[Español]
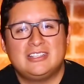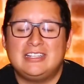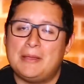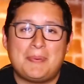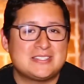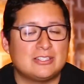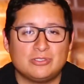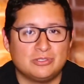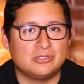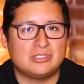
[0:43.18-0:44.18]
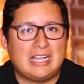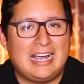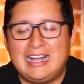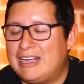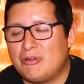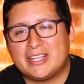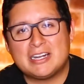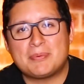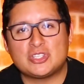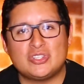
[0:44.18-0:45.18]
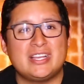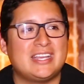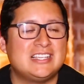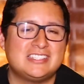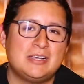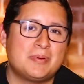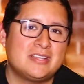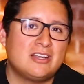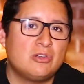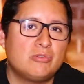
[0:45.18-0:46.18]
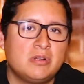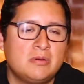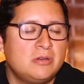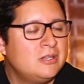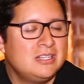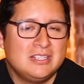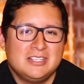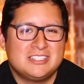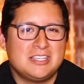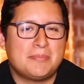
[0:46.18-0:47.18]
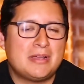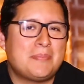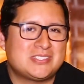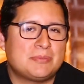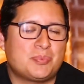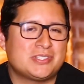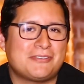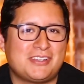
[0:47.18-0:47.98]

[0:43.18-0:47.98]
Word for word: Le pasa a todos, a cualquier persona que desee aprender algo nuevo, siempre va a pasar por esa